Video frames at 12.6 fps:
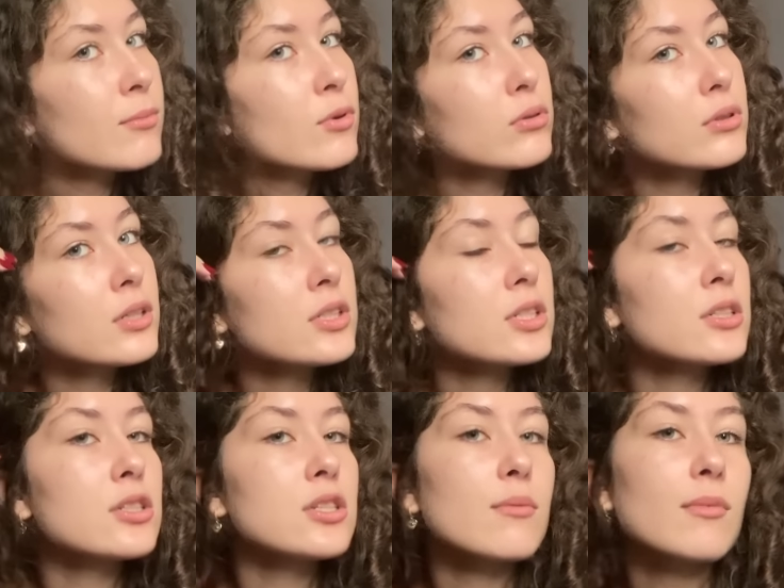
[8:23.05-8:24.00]
konuları
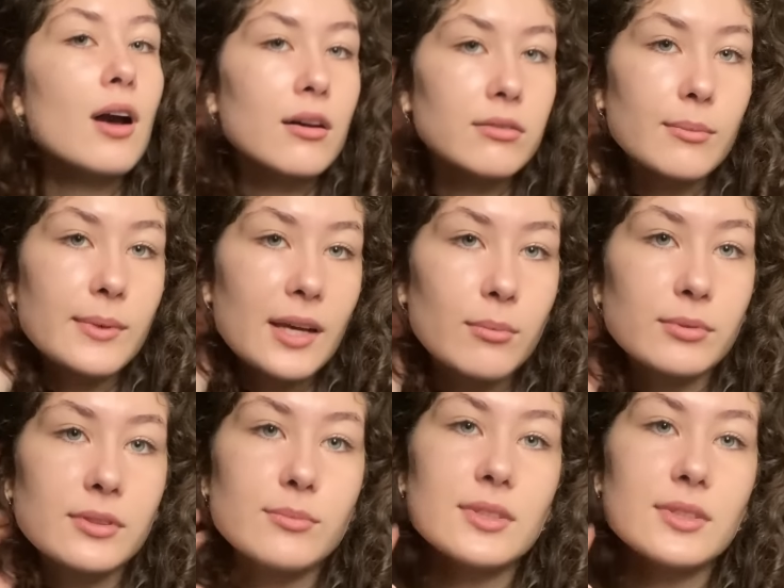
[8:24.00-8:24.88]
çalışacağım. Kahvemi yaptım.